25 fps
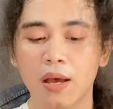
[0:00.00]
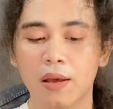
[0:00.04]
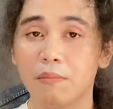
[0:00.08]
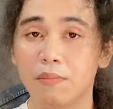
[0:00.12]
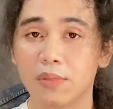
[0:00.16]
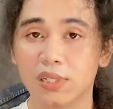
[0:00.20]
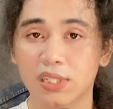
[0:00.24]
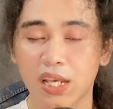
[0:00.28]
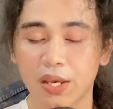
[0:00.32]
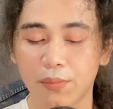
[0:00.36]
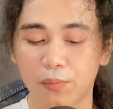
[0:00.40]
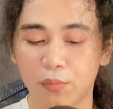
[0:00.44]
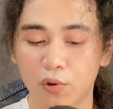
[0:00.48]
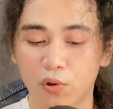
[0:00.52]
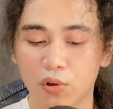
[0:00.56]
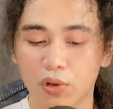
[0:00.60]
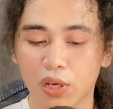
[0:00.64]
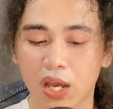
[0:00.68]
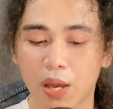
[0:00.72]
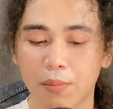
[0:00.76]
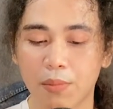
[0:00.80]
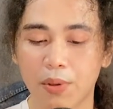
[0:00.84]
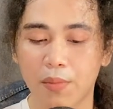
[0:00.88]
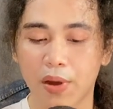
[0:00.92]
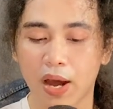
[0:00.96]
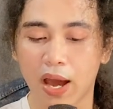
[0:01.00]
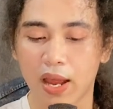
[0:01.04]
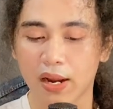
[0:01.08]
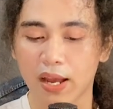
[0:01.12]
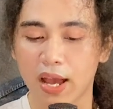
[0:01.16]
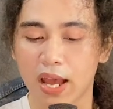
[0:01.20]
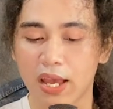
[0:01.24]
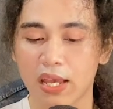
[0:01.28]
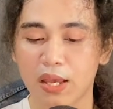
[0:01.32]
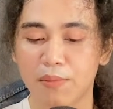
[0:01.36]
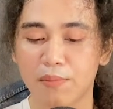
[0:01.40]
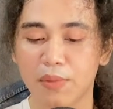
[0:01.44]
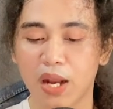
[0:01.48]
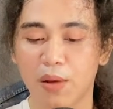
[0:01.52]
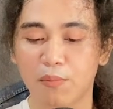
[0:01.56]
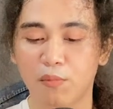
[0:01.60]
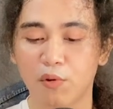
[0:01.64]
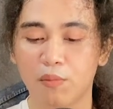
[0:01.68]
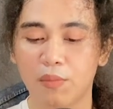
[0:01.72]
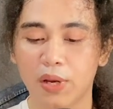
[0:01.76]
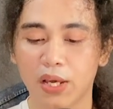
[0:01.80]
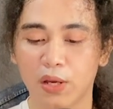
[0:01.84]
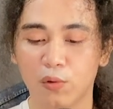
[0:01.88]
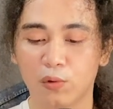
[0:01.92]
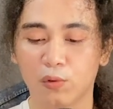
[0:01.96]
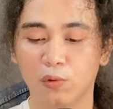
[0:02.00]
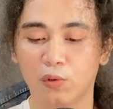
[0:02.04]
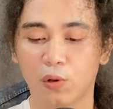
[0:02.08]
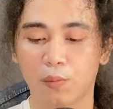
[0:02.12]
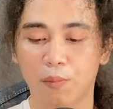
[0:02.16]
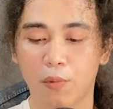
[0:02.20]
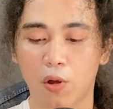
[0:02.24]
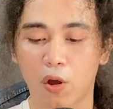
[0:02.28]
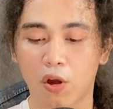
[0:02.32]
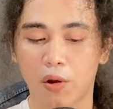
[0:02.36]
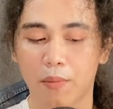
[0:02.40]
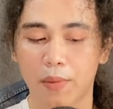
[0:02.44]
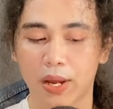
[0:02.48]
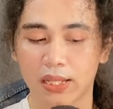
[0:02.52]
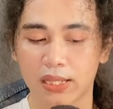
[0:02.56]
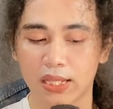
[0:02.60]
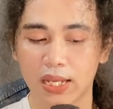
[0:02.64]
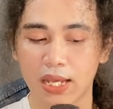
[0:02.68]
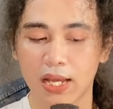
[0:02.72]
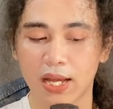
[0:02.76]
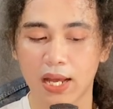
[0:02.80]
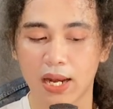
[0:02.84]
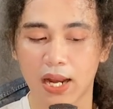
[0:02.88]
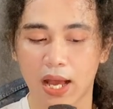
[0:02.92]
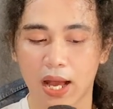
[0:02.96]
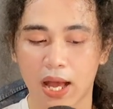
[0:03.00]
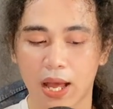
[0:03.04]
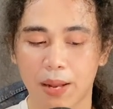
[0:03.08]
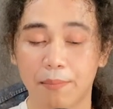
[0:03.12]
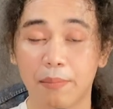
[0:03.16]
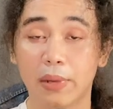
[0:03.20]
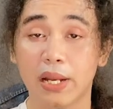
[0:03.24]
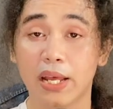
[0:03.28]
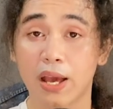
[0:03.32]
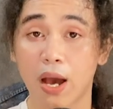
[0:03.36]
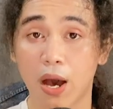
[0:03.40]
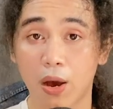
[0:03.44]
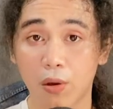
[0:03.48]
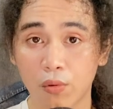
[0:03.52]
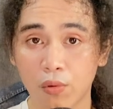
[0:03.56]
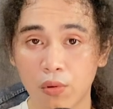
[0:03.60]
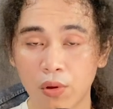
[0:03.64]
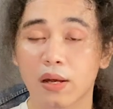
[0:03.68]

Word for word: Meskipun kami menghargai minat publik untuk menghormati kenangan beliau,